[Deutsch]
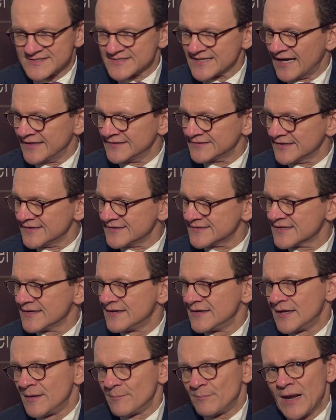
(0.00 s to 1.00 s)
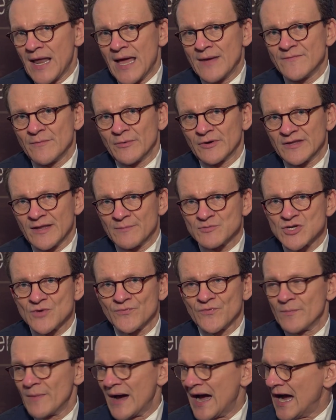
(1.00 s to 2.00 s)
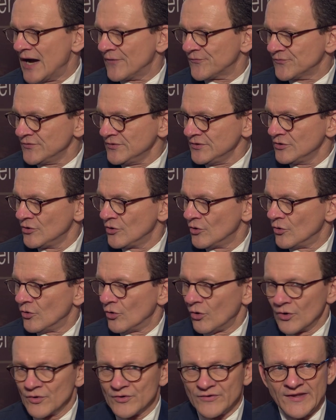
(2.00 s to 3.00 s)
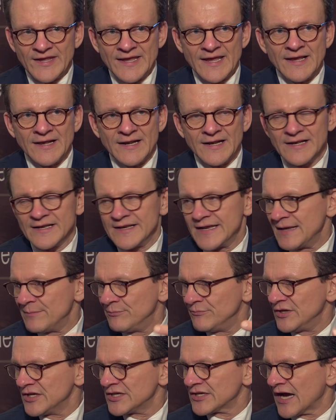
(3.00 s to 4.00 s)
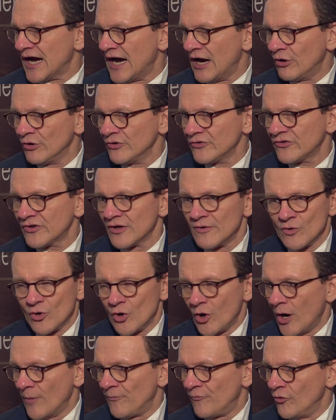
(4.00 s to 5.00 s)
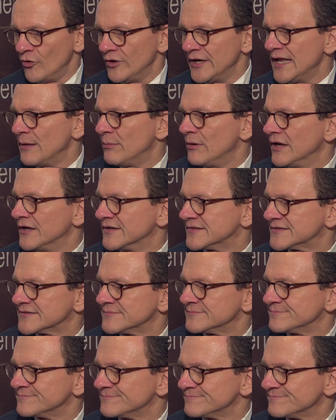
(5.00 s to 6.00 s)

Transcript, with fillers: riskant ist, bleiben wir mit unserem Schiff im Hafen und segeln eben nicht raus, obwohl Nebel ist.